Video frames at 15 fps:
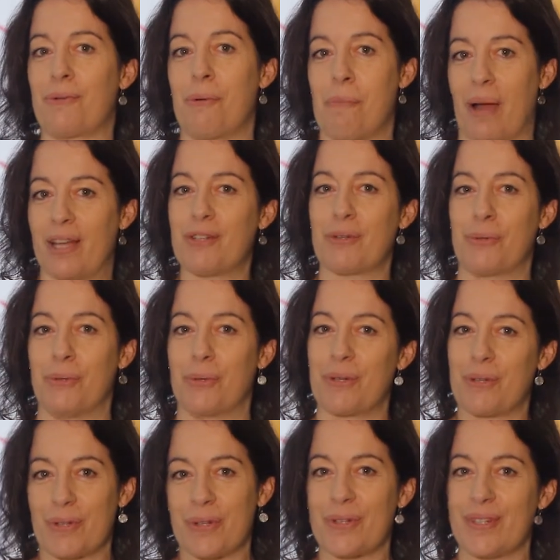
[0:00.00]
com mais
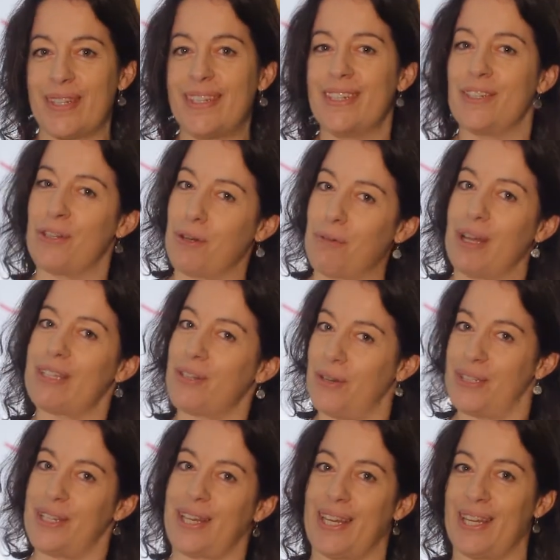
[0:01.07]
cursos de inovação
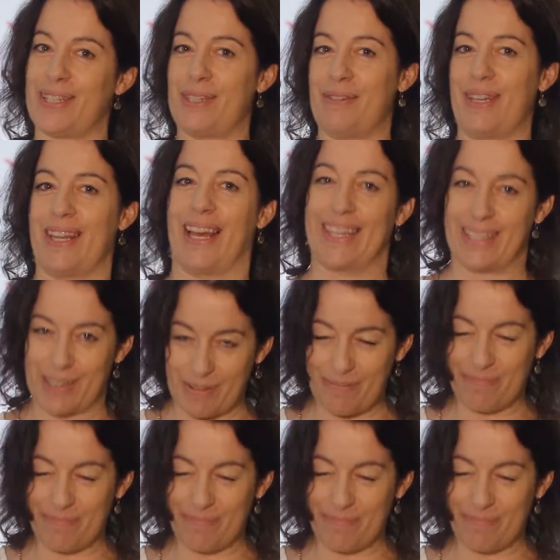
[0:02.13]
e de criatividade.